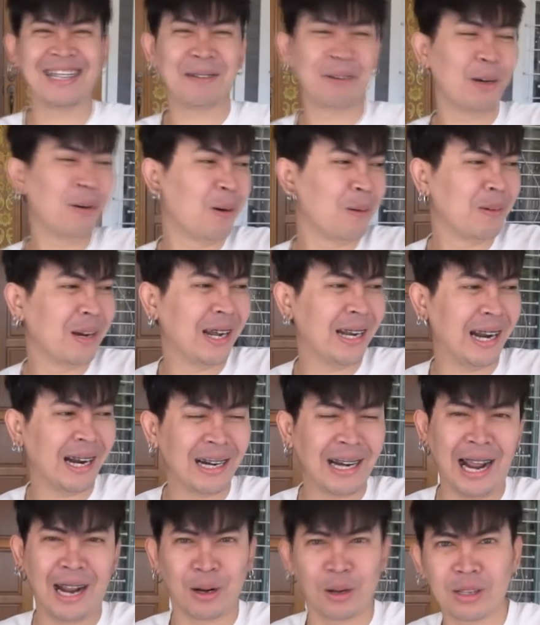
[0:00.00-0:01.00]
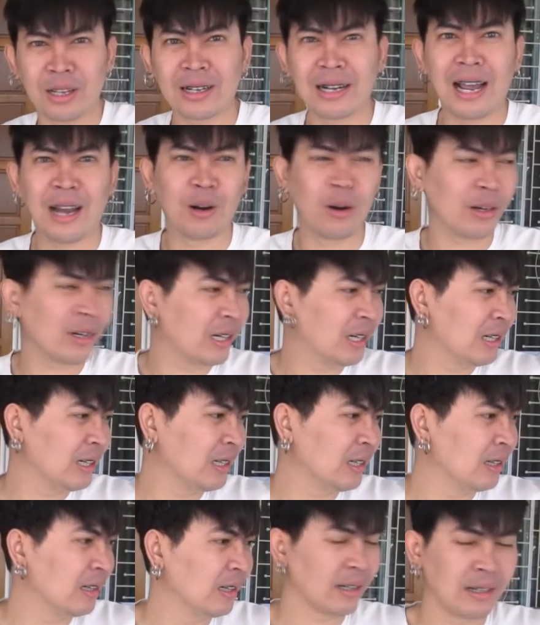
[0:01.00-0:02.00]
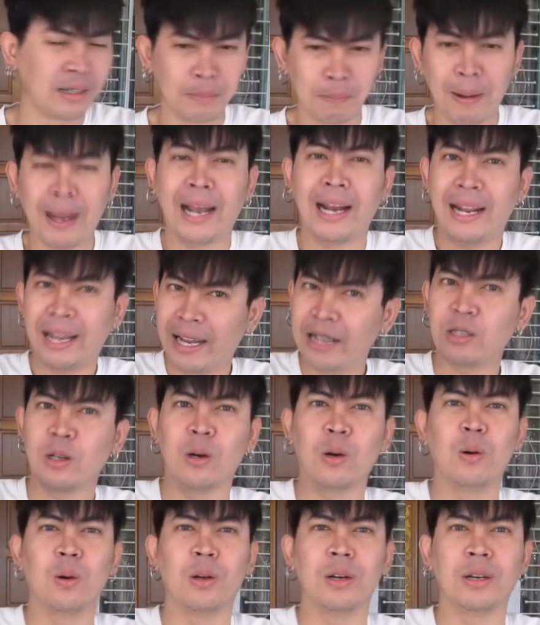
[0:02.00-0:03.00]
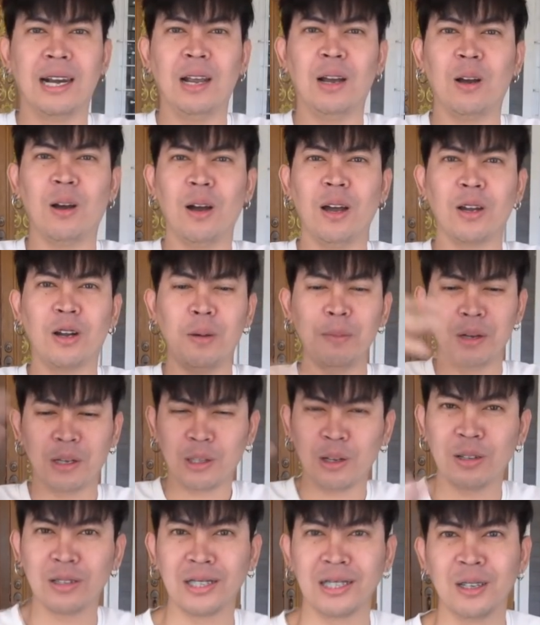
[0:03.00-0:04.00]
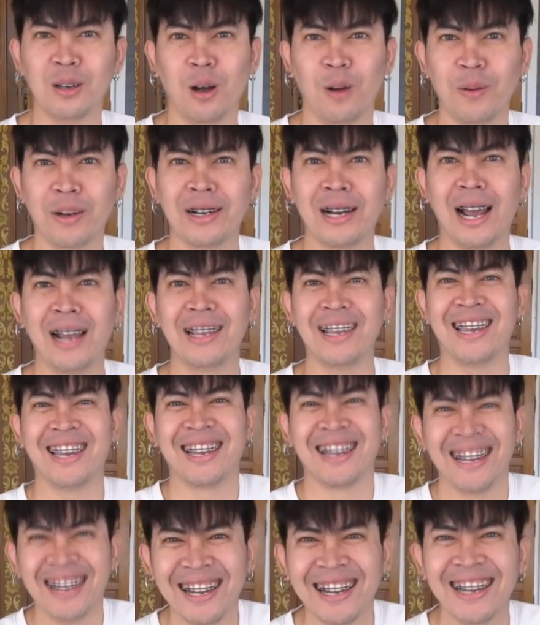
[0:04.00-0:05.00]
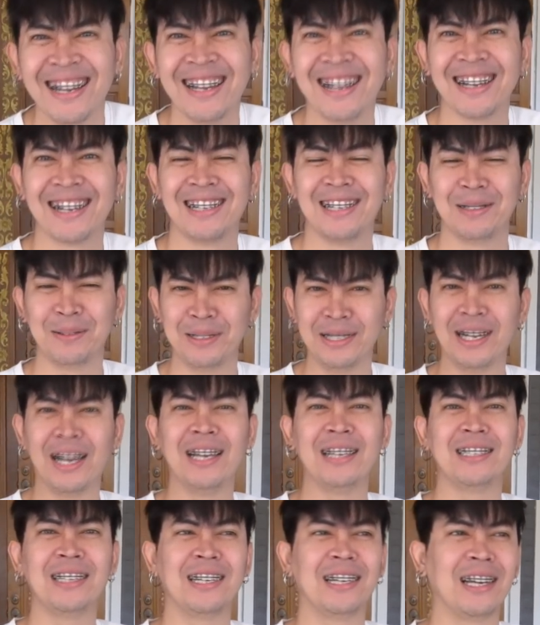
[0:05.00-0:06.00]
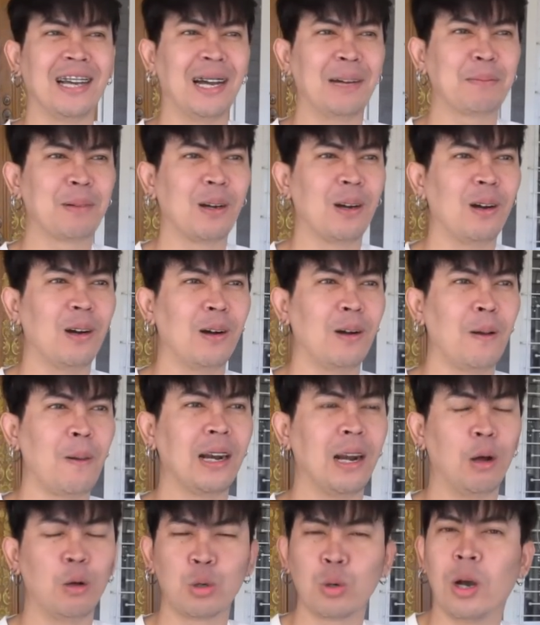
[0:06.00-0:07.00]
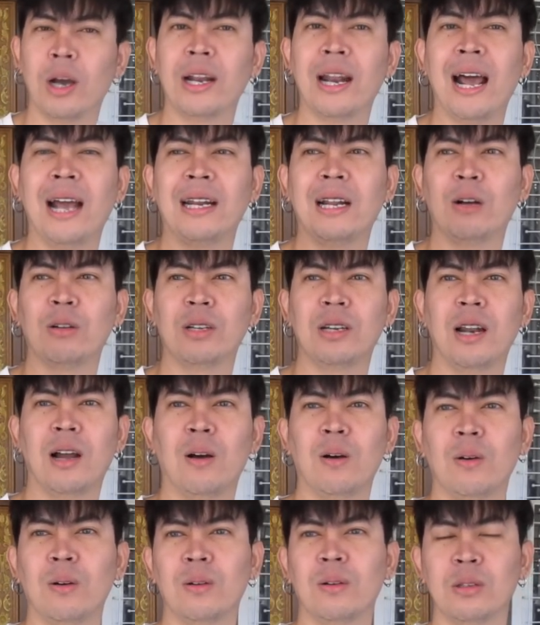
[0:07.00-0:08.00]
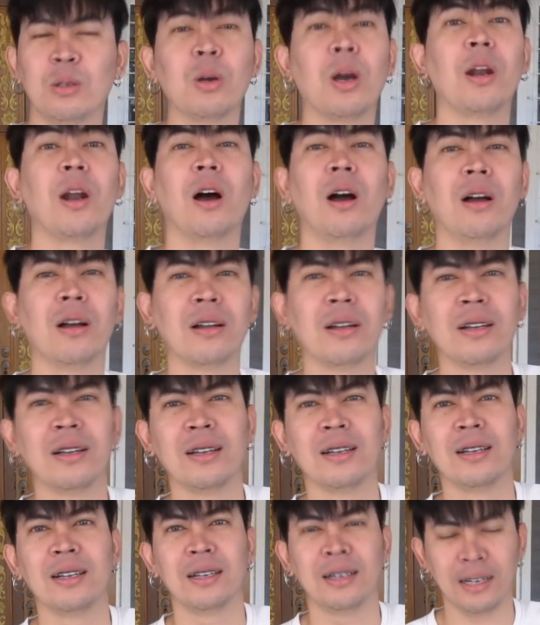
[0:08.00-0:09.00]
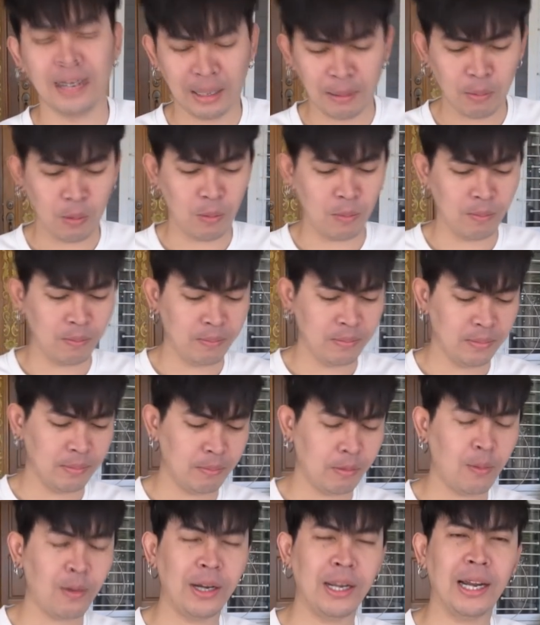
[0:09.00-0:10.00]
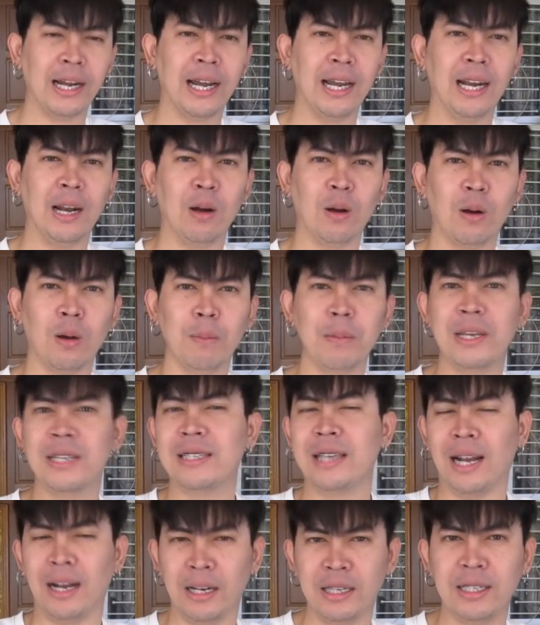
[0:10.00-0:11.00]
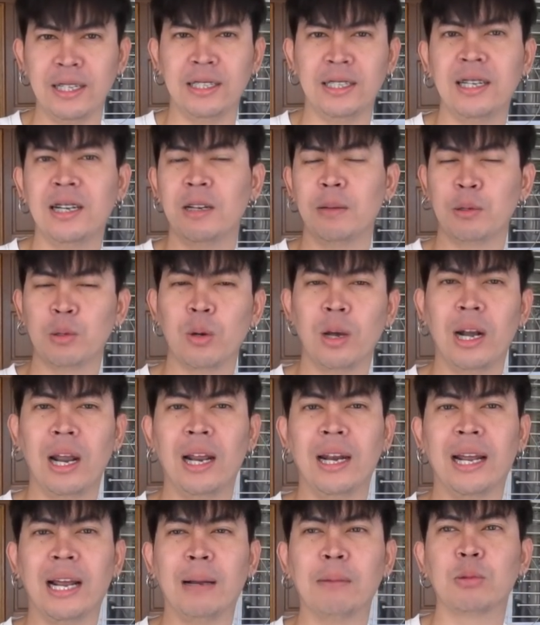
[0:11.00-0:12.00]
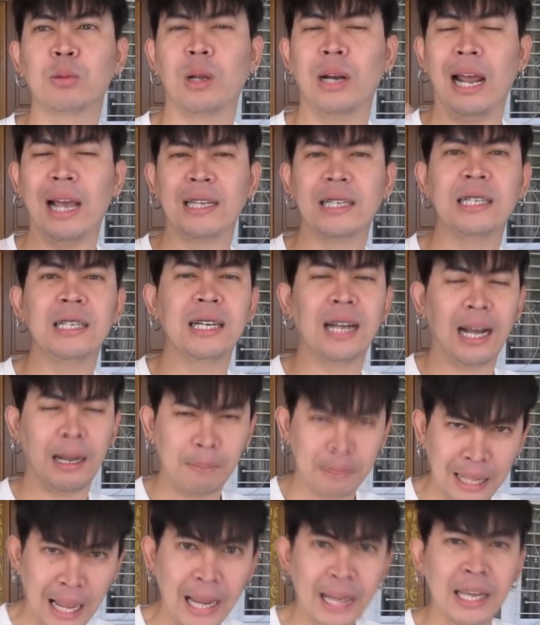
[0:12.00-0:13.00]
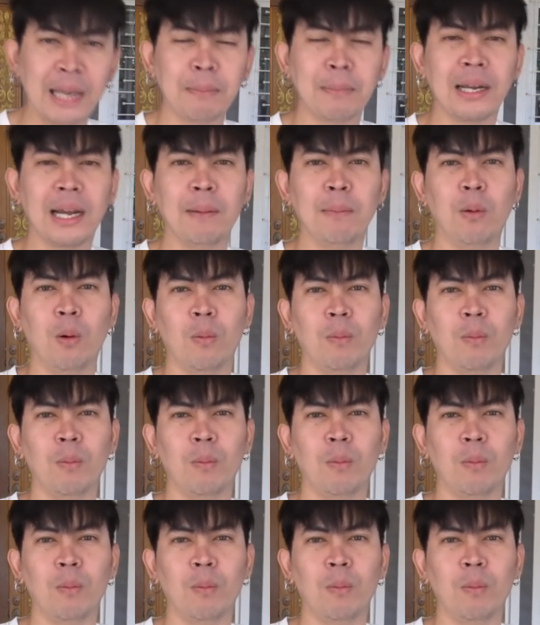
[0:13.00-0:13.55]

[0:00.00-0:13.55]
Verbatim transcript: อเต็มรถผมเลยทั้งหลังรถทั้งหน้ารถคือ คือไปกันได้แค่ 2 คน แล้วก็ก็ยังต้องถือของข้างหน้าอีกคือมันเยอะจริงๆนะครับ ก็เราช่วยได้เท่าที่เราช่วยเนาะครับนะครับ ผมเพราะว่ายังไงเราก็มีจัดจิตที่เราจะช่วยแล้วนะครับ ส่วนรายชื่อนะครับใต้คลิปนะครับ ผ